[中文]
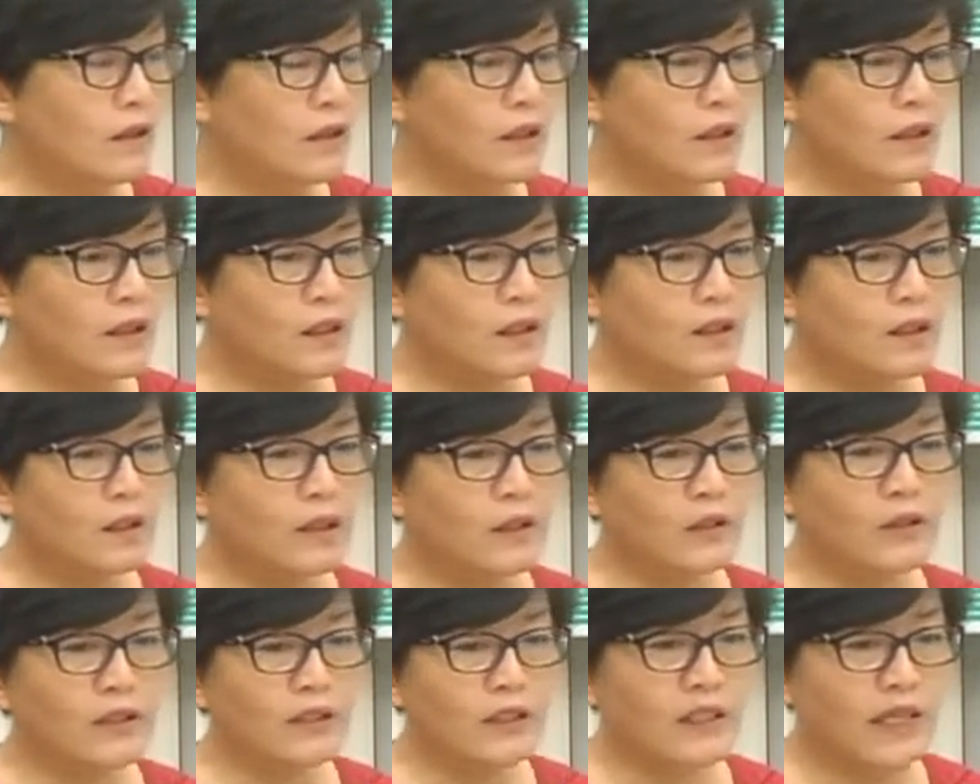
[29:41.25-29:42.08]
就是
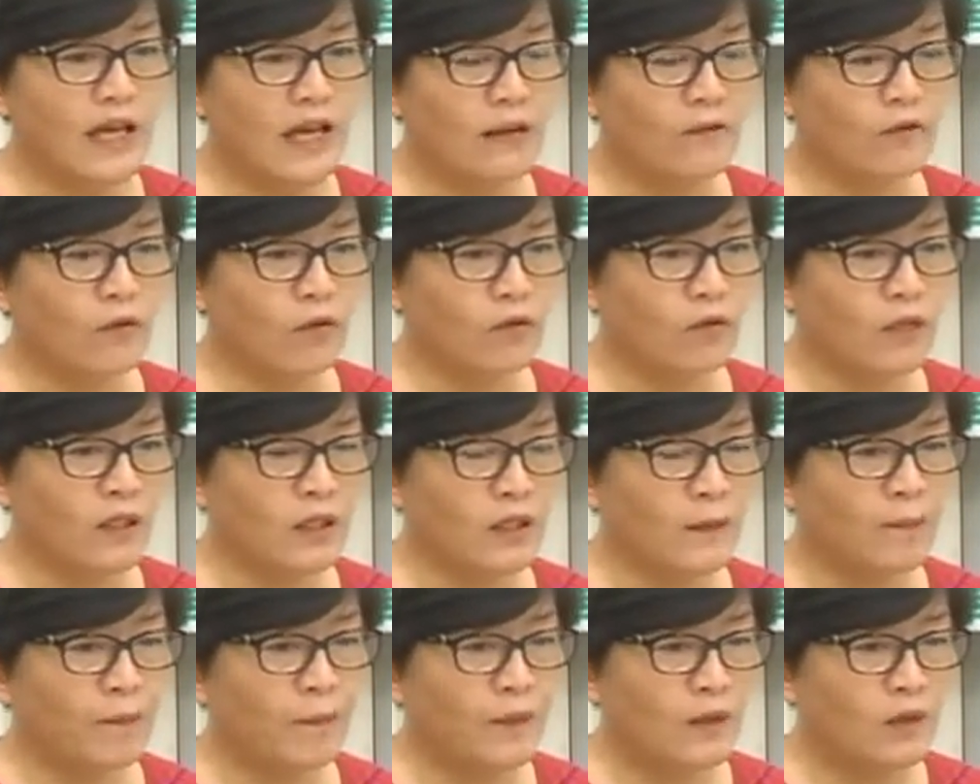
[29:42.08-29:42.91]
有一次台风
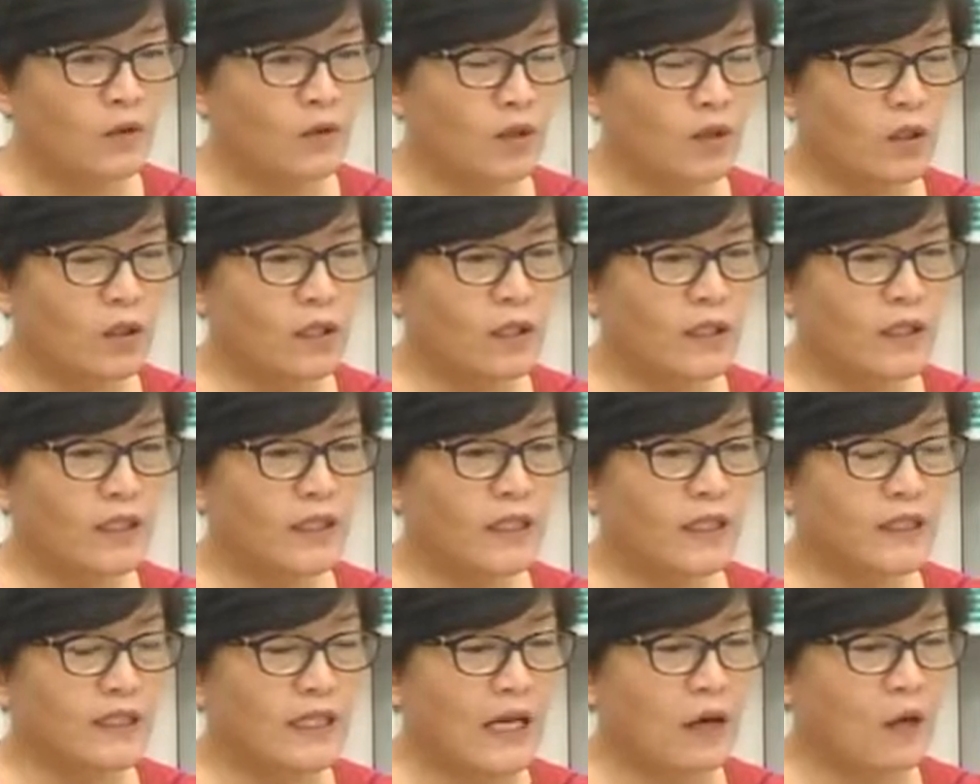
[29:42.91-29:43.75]
呢，说核
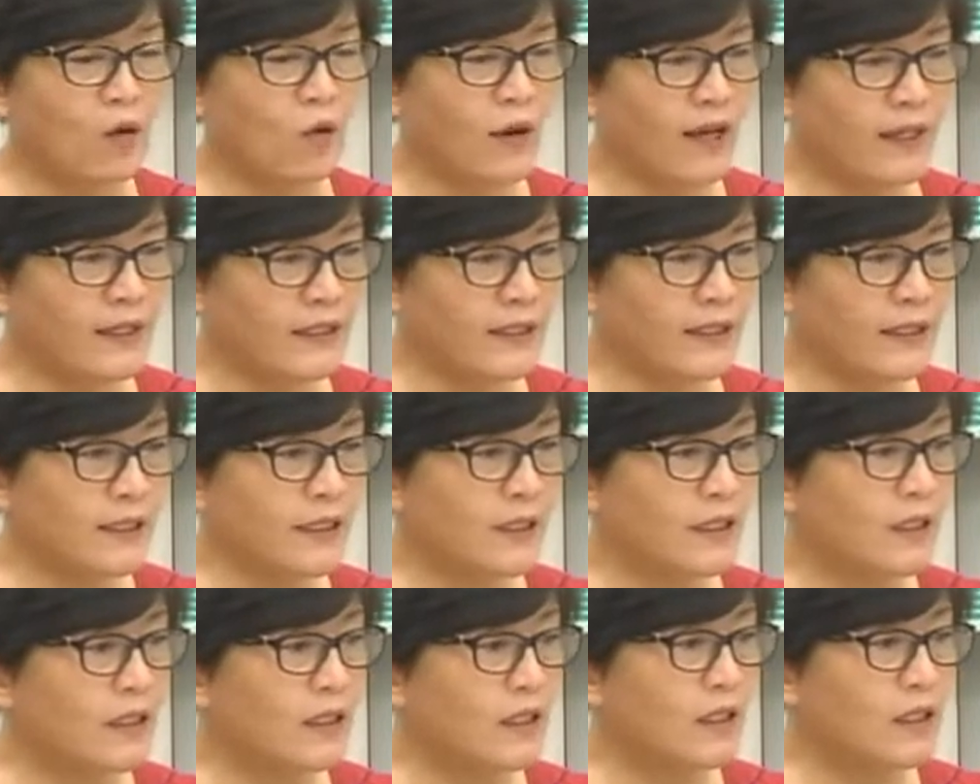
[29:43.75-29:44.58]
一厂关
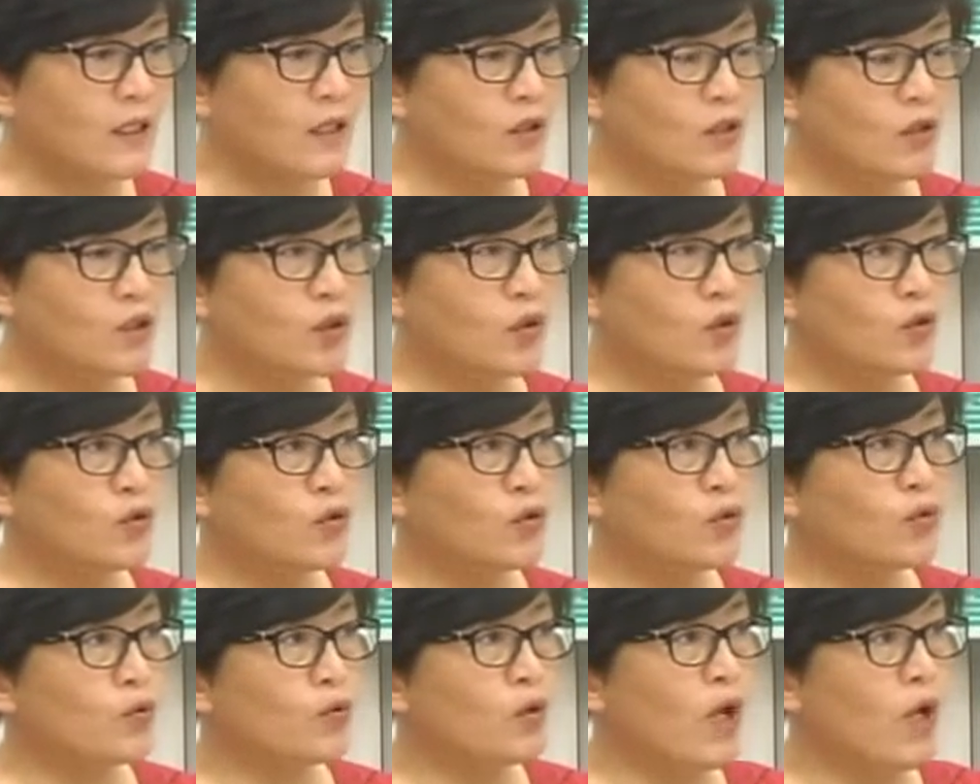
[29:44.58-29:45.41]
机，就
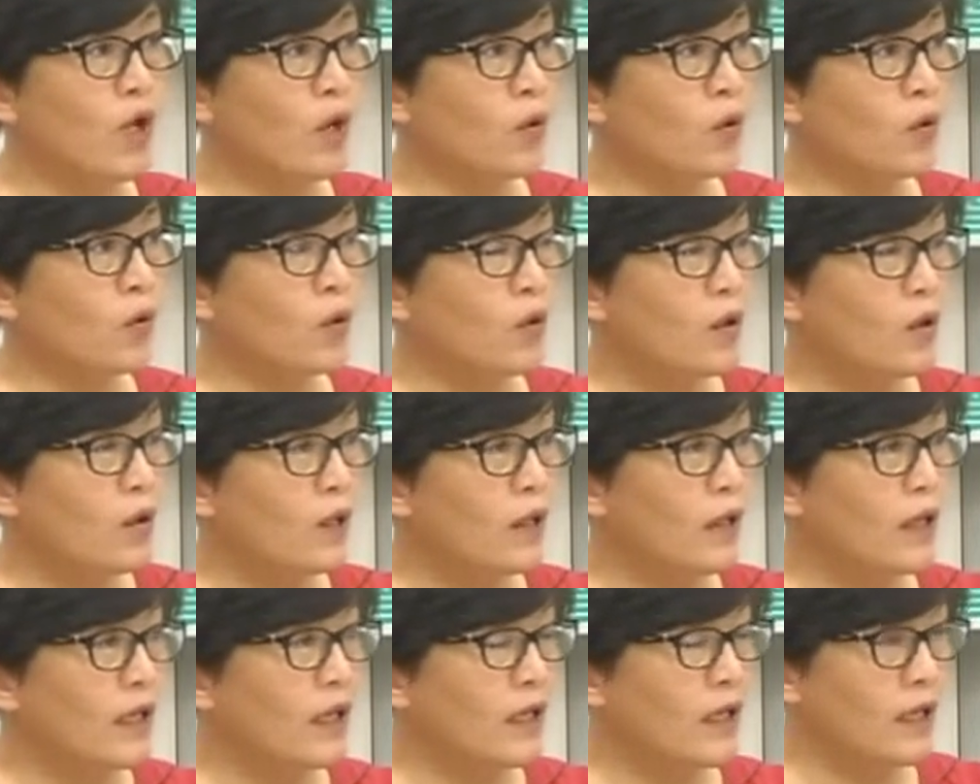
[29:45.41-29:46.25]
需要
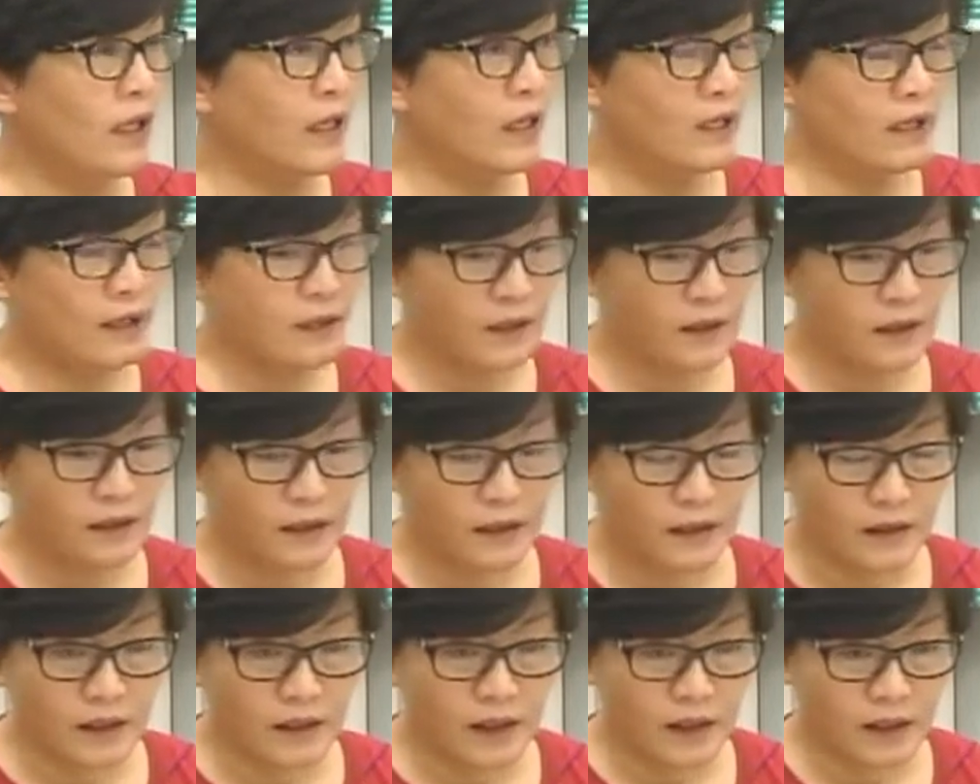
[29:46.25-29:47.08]
呃
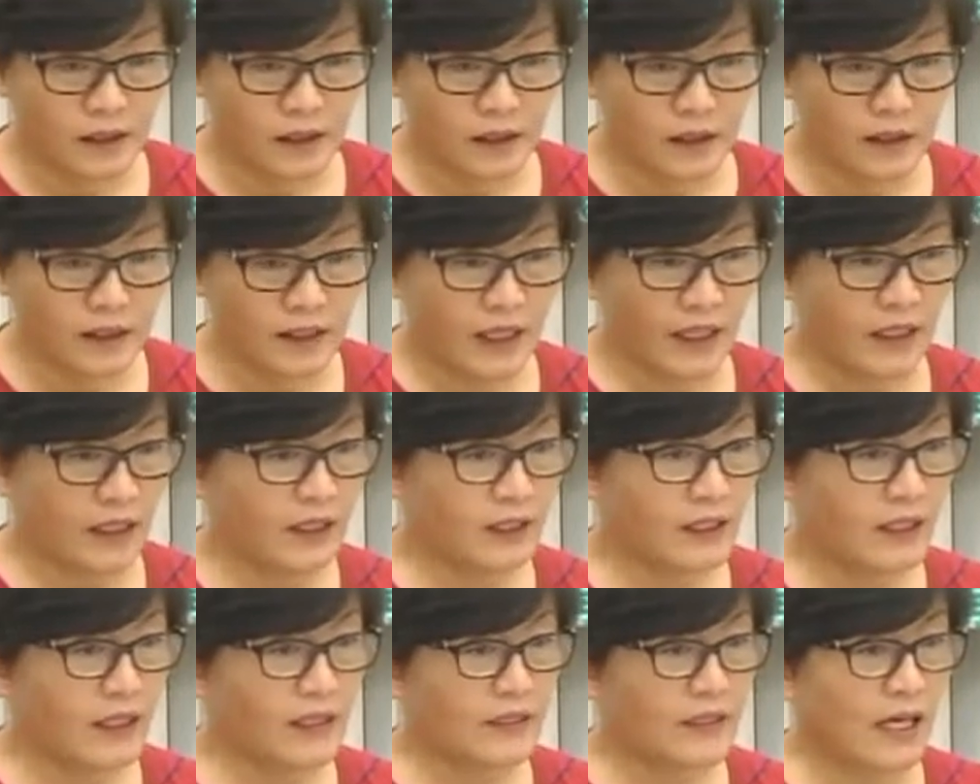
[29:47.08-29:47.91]
那个协
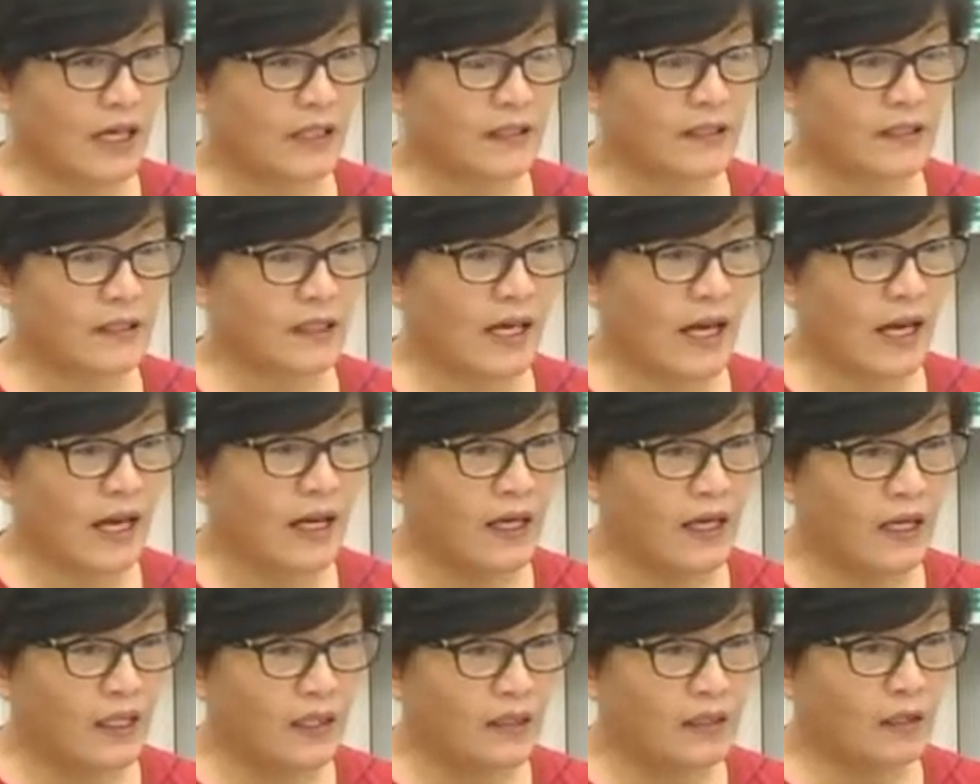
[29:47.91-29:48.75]
和电厂起来，
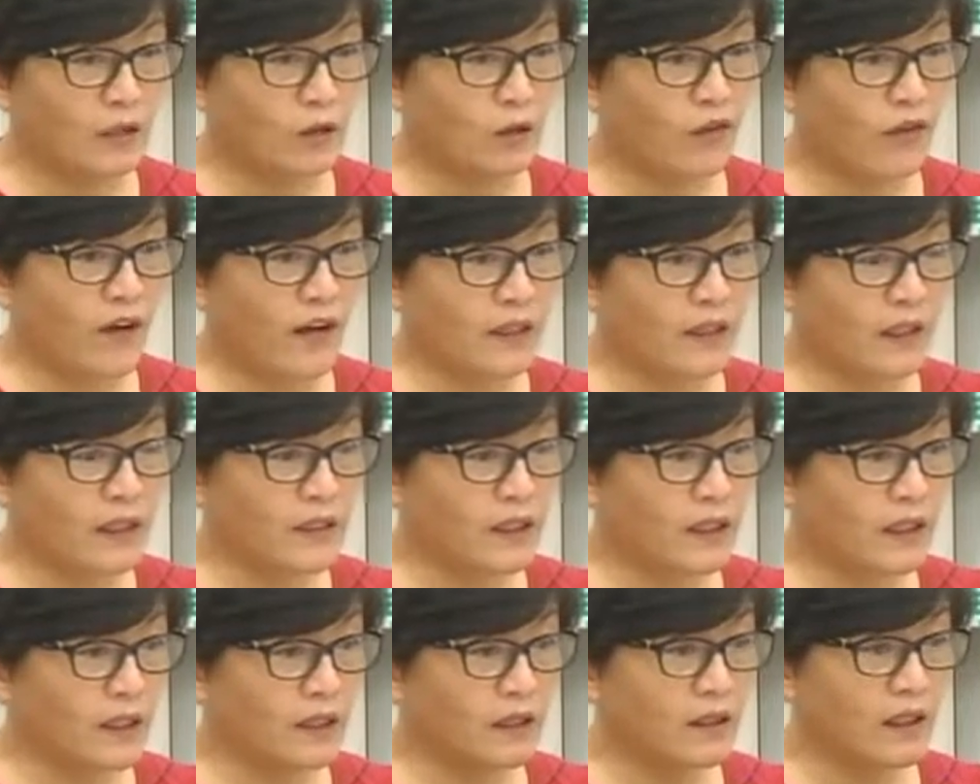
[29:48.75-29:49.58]
结果发现
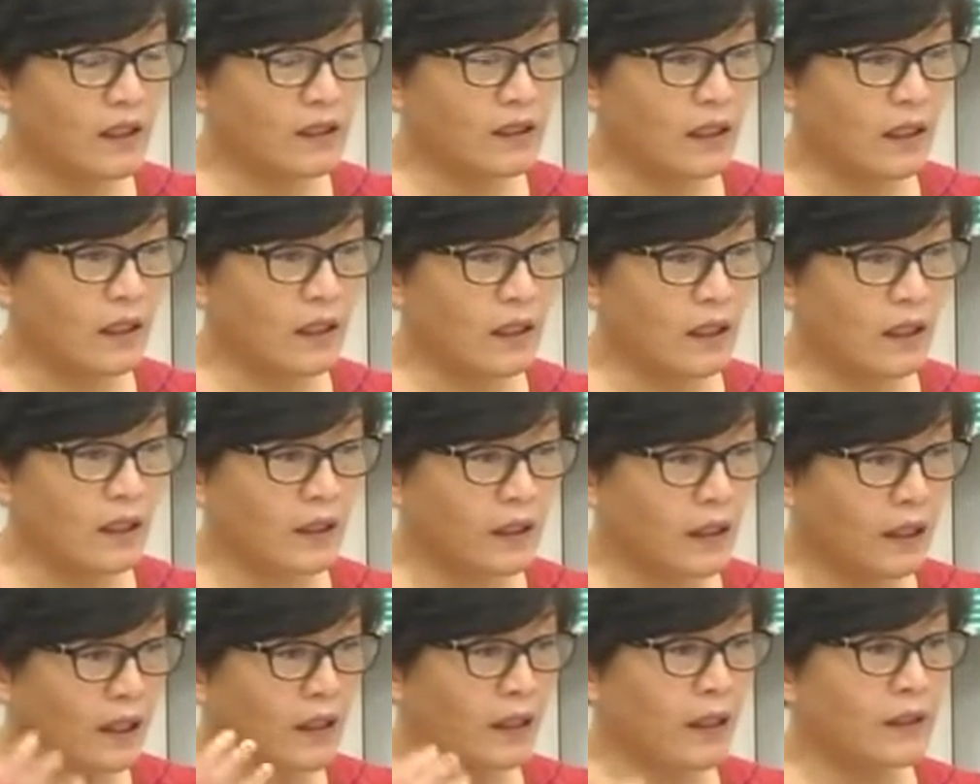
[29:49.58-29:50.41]
协和电厂
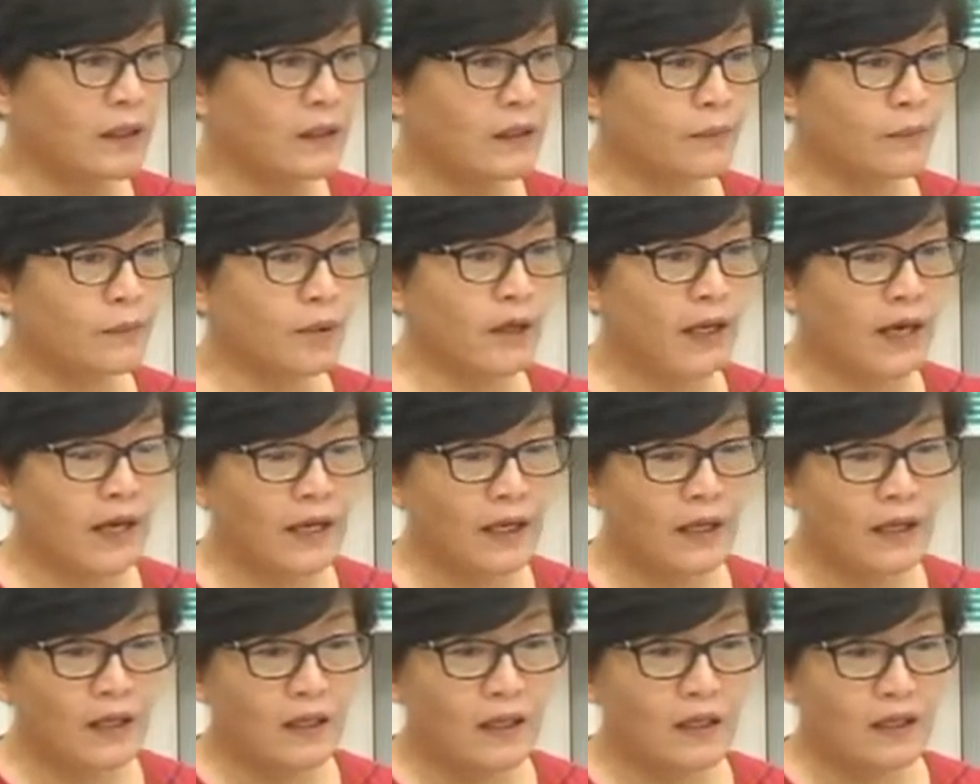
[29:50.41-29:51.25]
也也也起不来。